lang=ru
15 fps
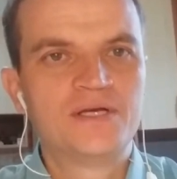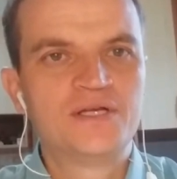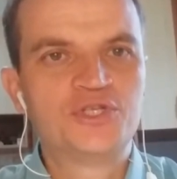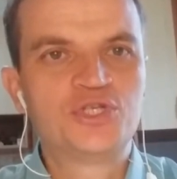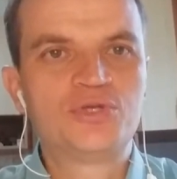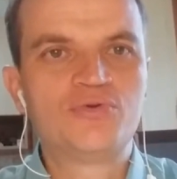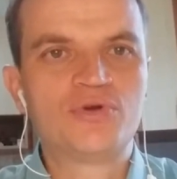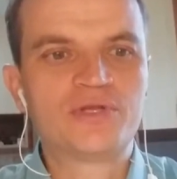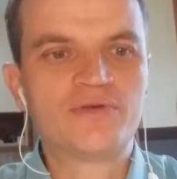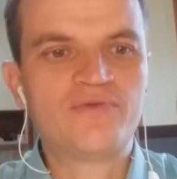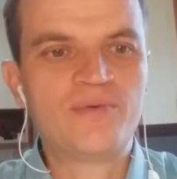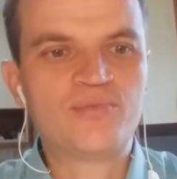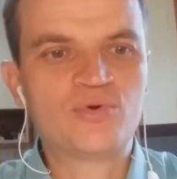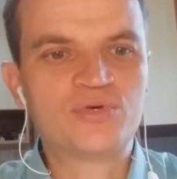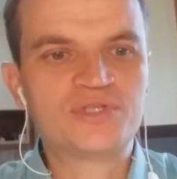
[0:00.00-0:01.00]
Четвертый
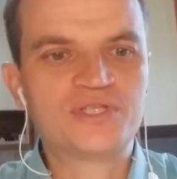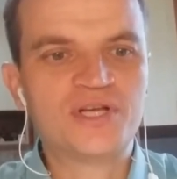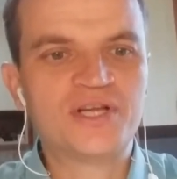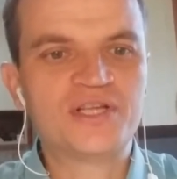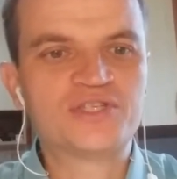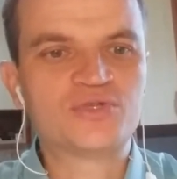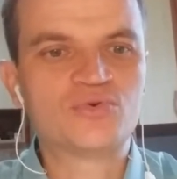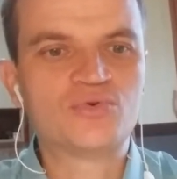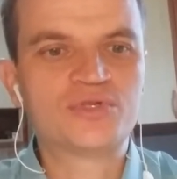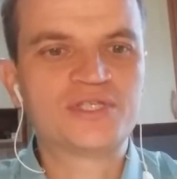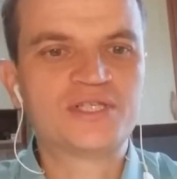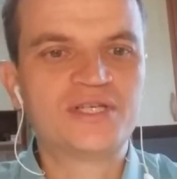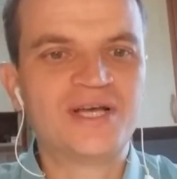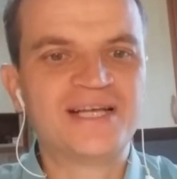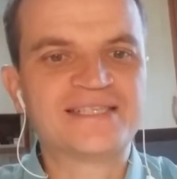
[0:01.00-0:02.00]
вопрос –
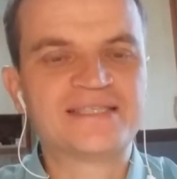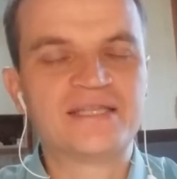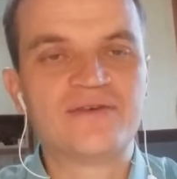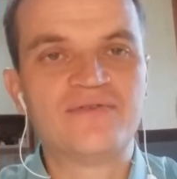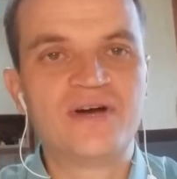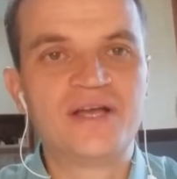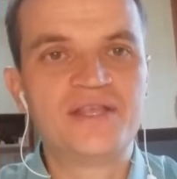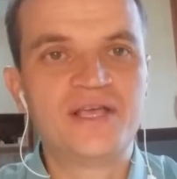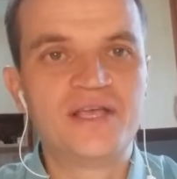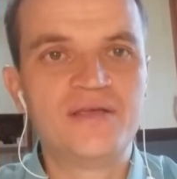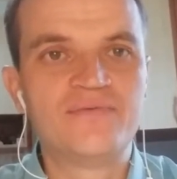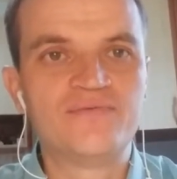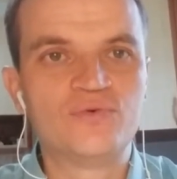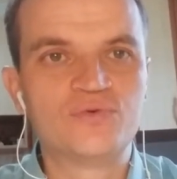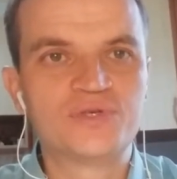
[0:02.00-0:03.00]
ресурсы, основания и
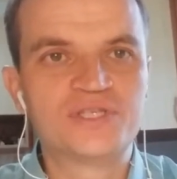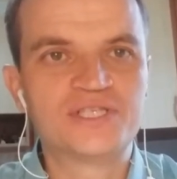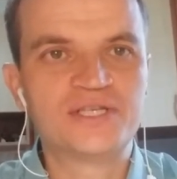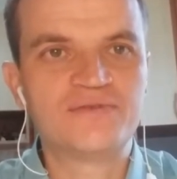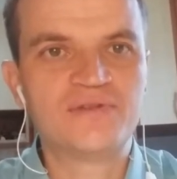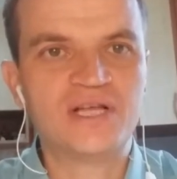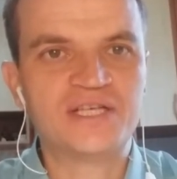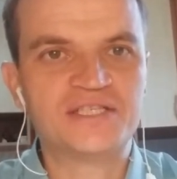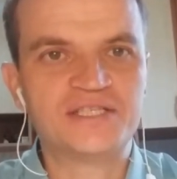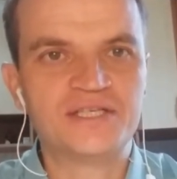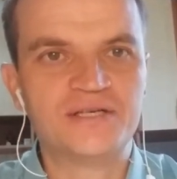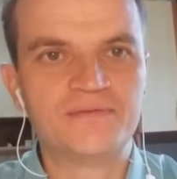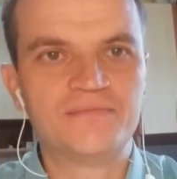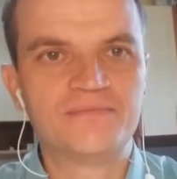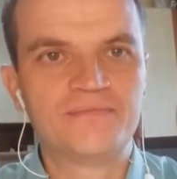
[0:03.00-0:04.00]
функции власти.